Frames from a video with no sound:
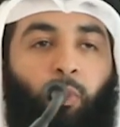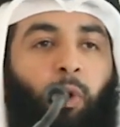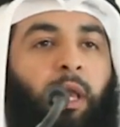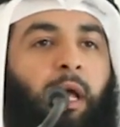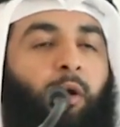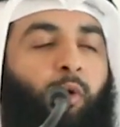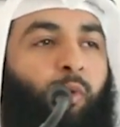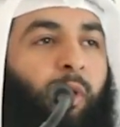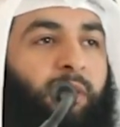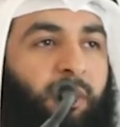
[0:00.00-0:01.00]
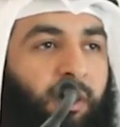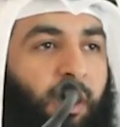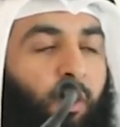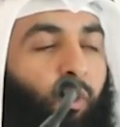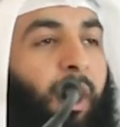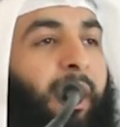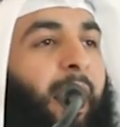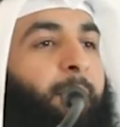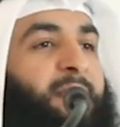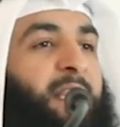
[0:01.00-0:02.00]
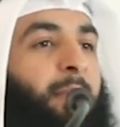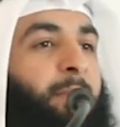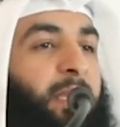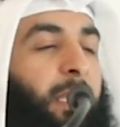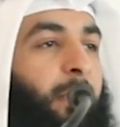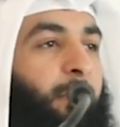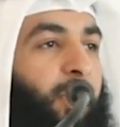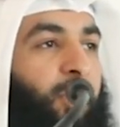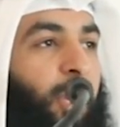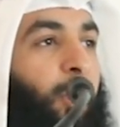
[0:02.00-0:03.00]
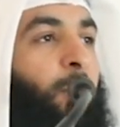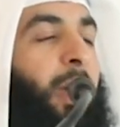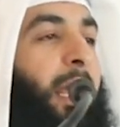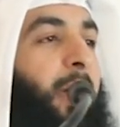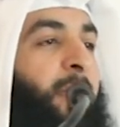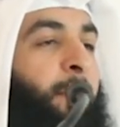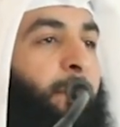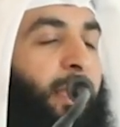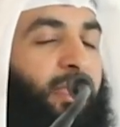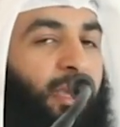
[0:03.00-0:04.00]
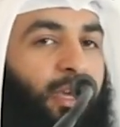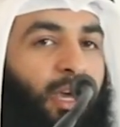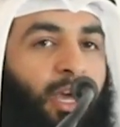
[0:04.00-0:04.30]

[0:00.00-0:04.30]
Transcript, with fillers: ولا قوتك ولا بسبب علمك ولا همتك